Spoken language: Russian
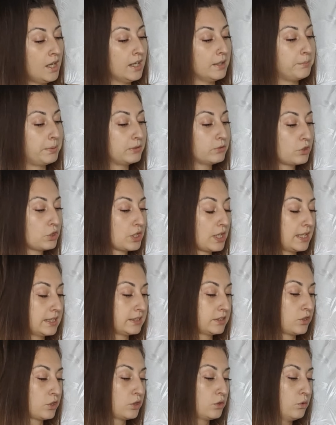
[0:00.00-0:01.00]
Э,
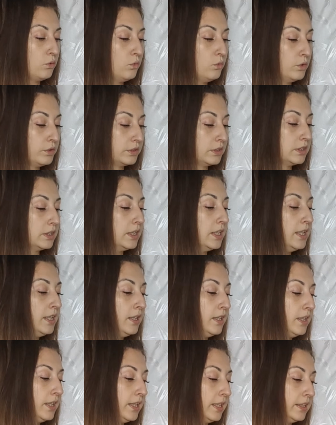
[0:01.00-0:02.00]
получается, что он э,
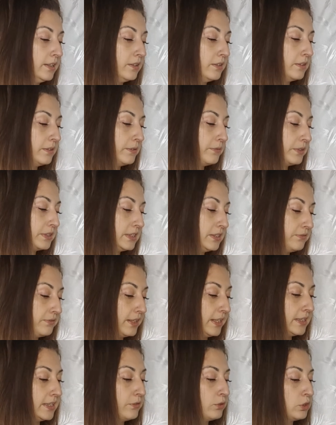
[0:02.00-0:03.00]
э,
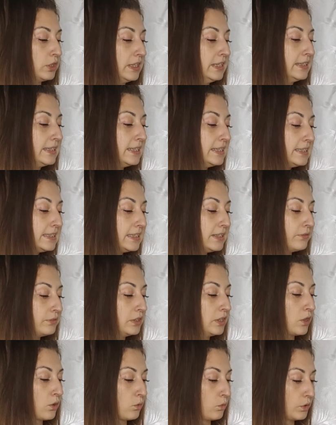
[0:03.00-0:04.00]
вызывает да, вот,
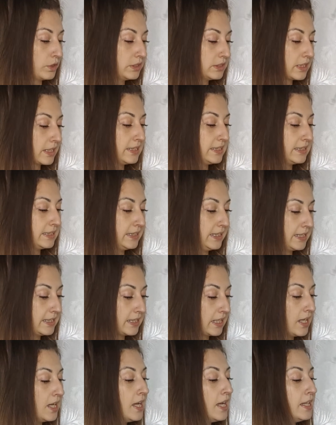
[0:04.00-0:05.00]
интенсивный рост
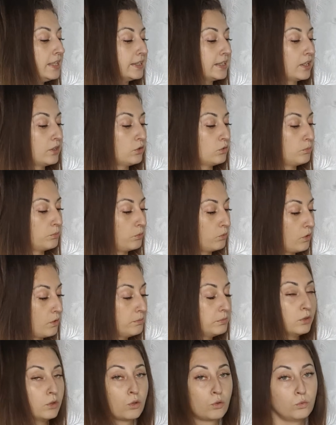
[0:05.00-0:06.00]
растения на
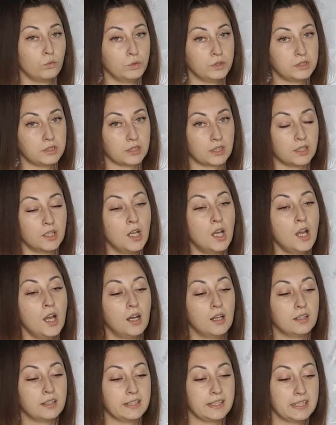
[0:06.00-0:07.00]
любом грунте.
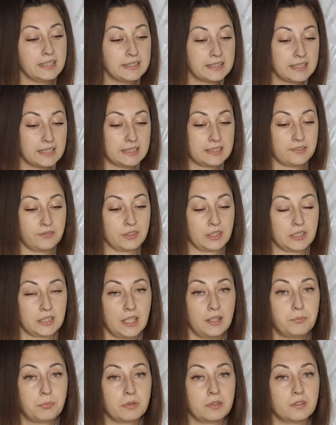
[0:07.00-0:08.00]
Естественно,
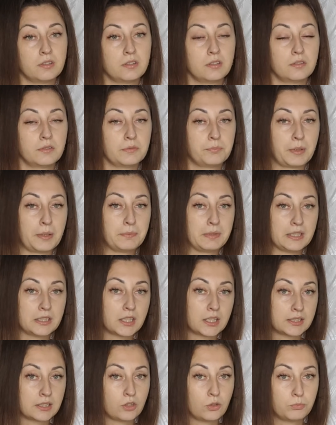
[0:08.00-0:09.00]
да,
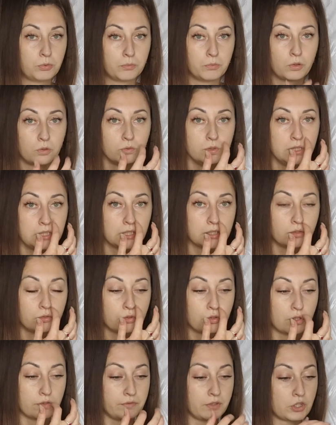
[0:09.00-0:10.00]
пометка на любом грунте,
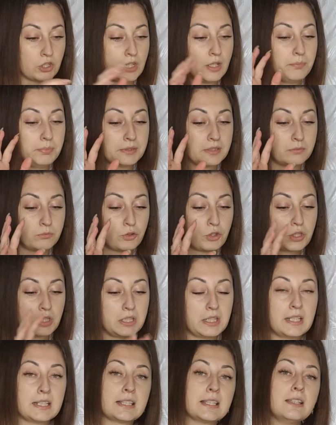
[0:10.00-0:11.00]
она очень важна, потому
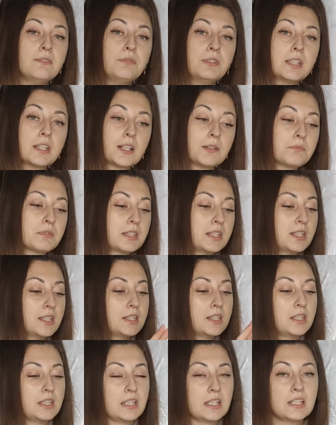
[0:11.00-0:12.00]
что есть и в
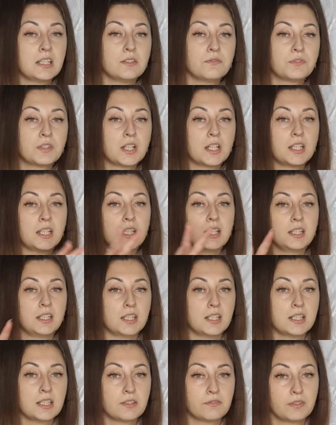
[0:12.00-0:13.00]
керамзите, есть и в коре,
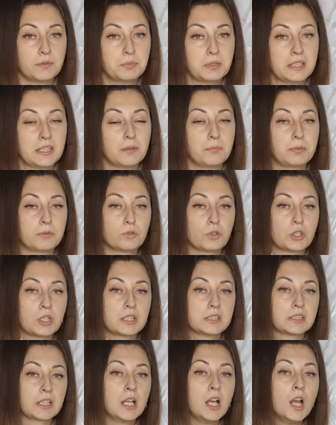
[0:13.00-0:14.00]
есть и в мхе.
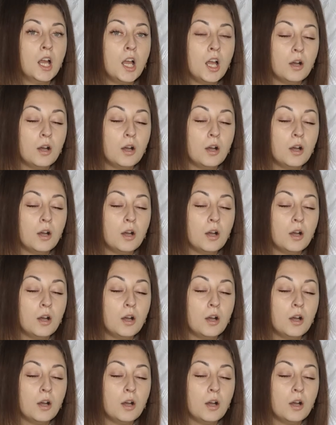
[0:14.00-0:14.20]
Получается,